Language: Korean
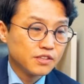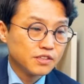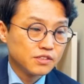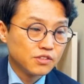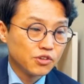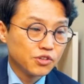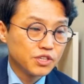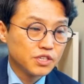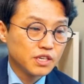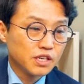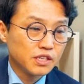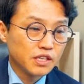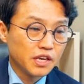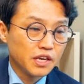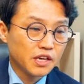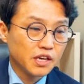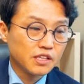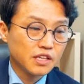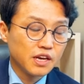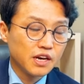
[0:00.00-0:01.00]
너희가
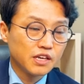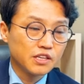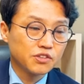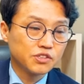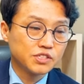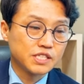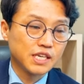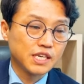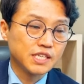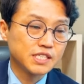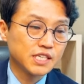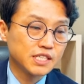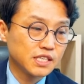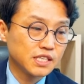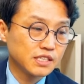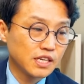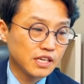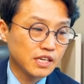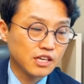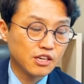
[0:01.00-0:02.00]
내게 대하여
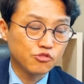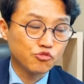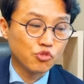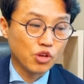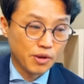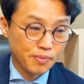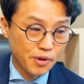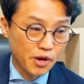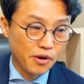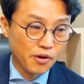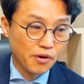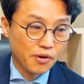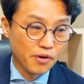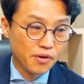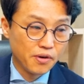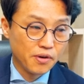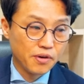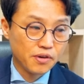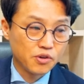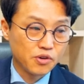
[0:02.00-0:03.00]
제사장 나라가 되며
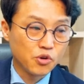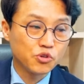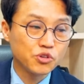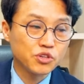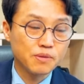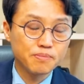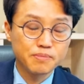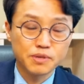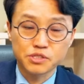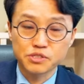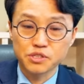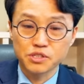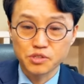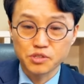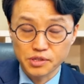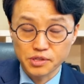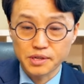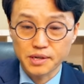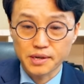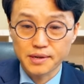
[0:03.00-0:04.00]
거룩한 백성이
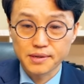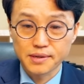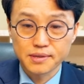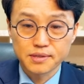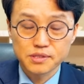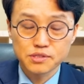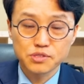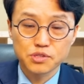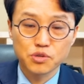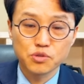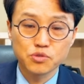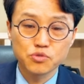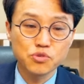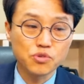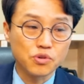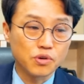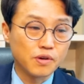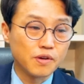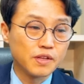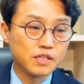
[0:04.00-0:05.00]
되리라. 그래서
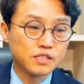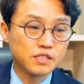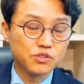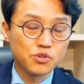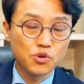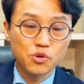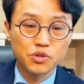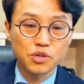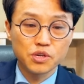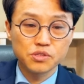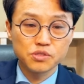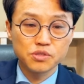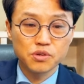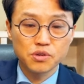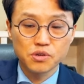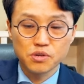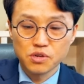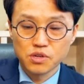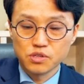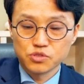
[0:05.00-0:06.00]
결국
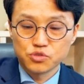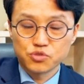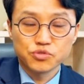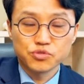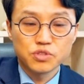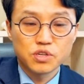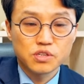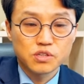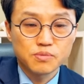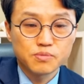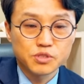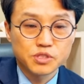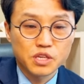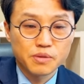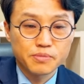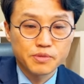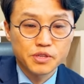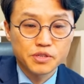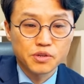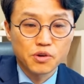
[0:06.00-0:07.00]
여기에서 중요한 건
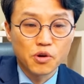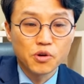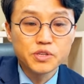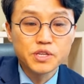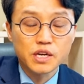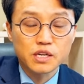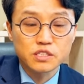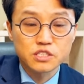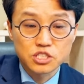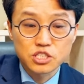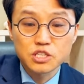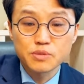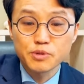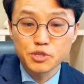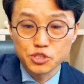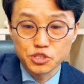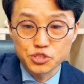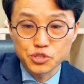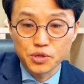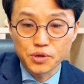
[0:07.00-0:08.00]
뭐냐면 언약을
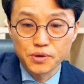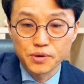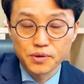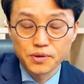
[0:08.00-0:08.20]
지키면이죠.